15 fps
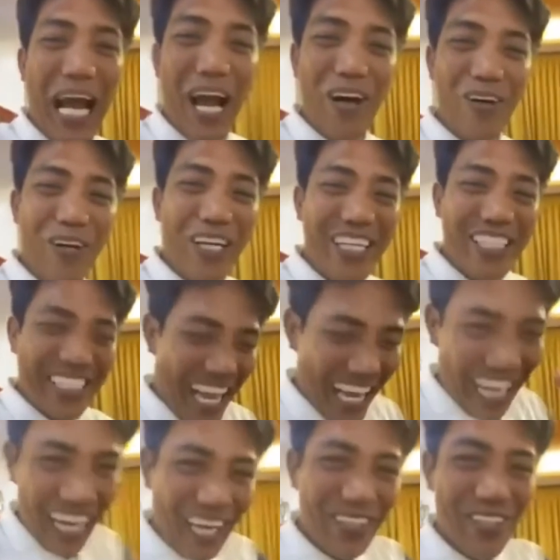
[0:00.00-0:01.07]
ako
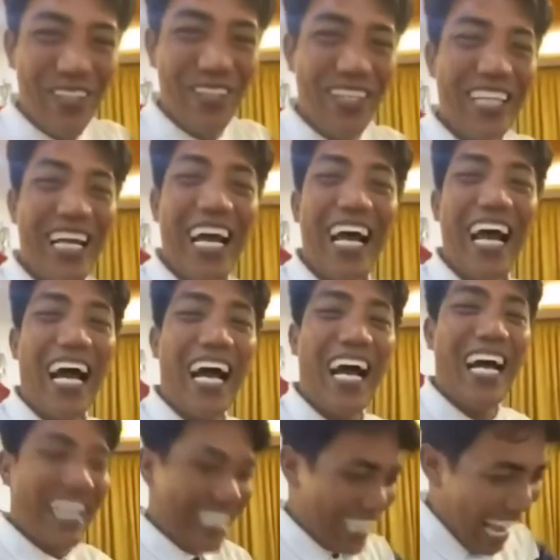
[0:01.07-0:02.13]
isang gano. Ha? Ah,
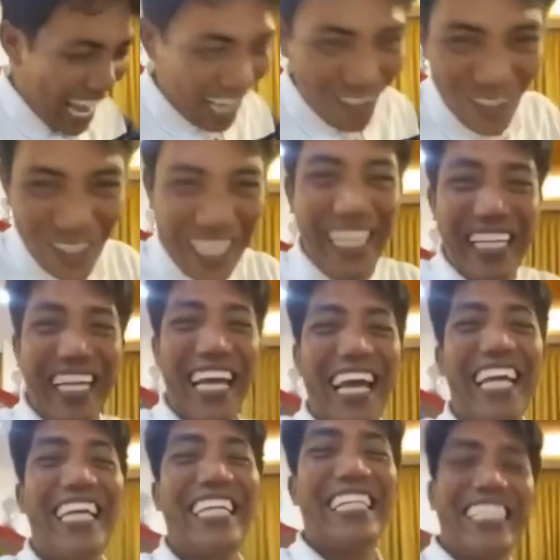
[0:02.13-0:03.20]
gago rin.
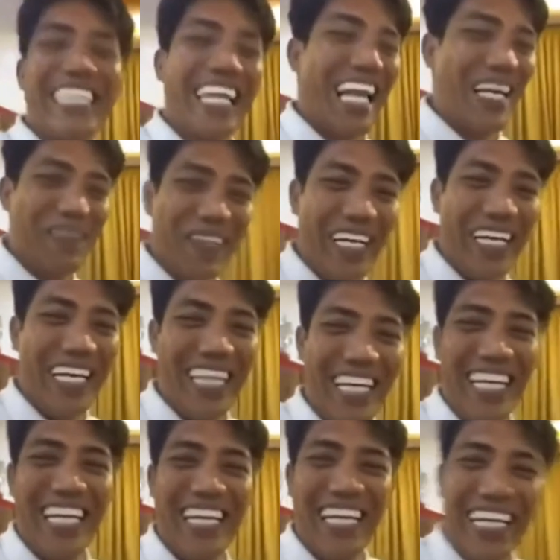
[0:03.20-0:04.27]
Ay, grabe.
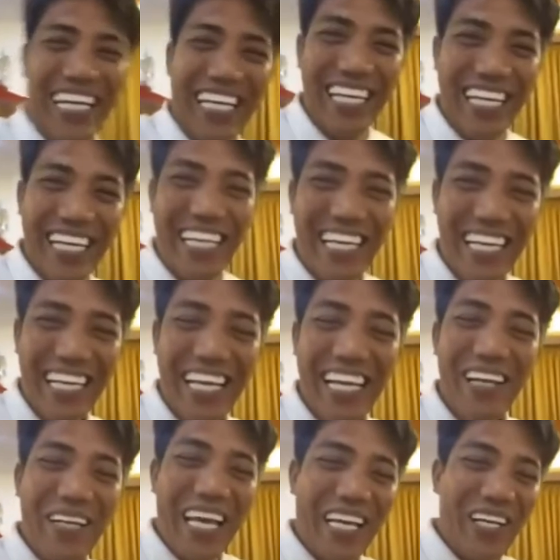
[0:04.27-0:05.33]

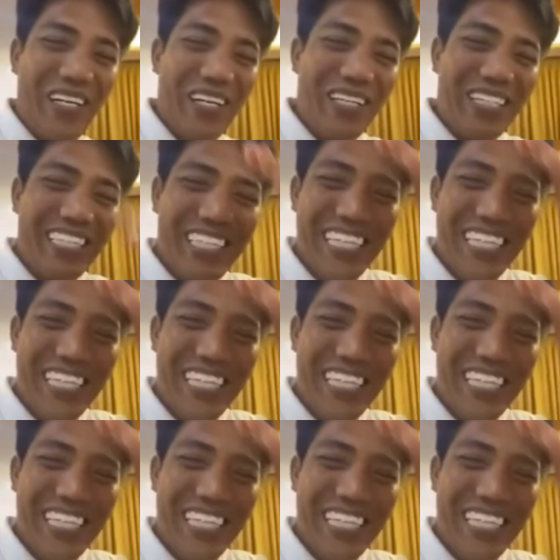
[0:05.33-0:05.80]
Pero,